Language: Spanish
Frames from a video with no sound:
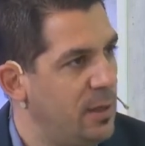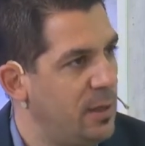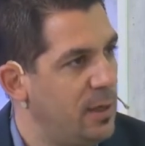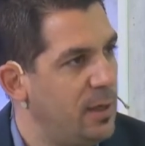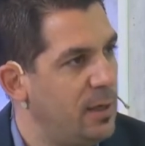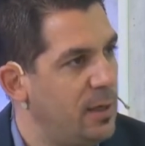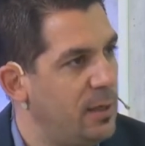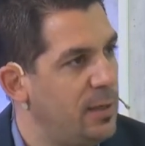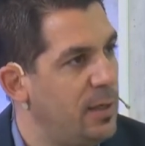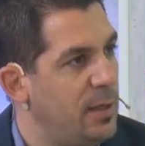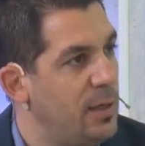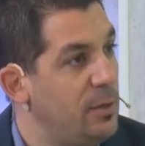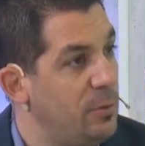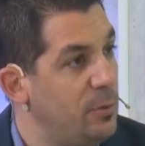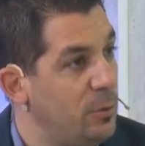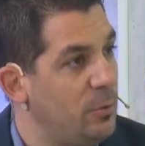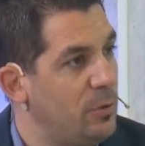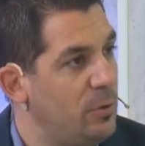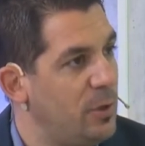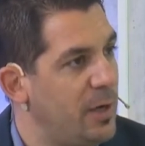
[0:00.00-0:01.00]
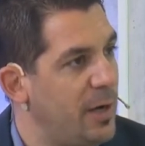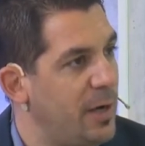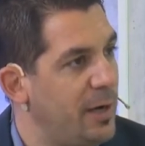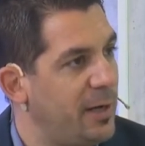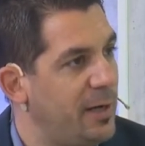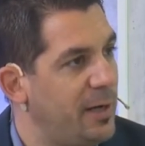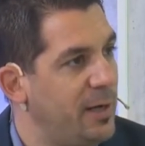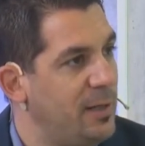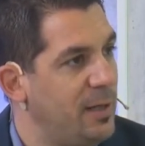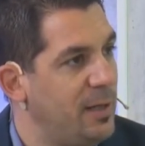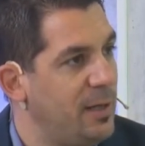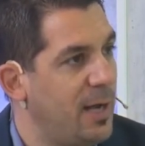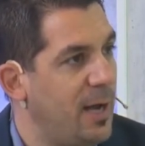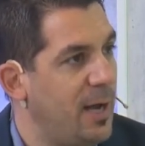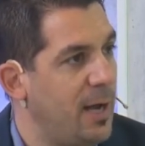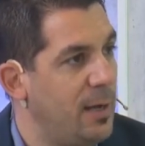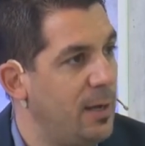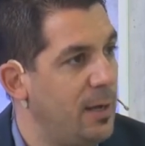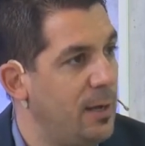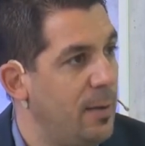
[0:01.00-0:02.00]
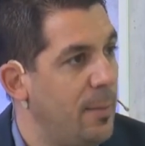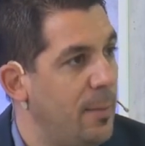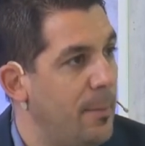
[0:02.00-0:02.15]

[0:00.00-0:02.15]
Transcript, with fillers: eh, de la industria energética